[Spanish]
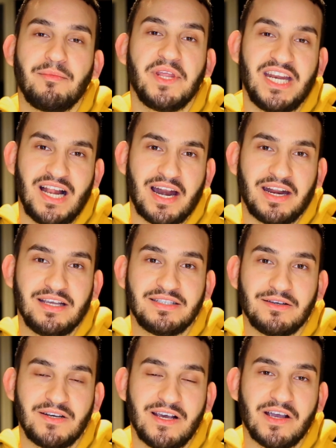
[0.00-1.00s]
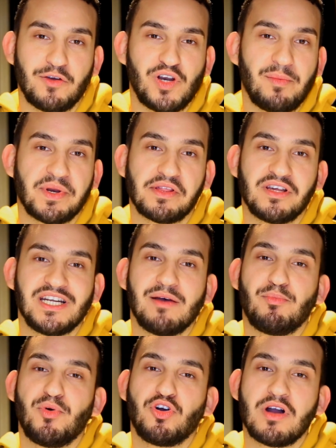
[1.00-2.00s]
También en las redes se hablaba que una
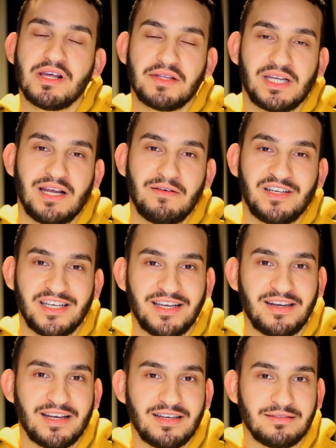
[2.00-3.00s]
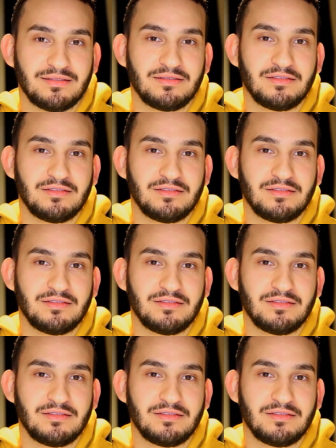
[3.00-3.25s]
persona poco cancelable era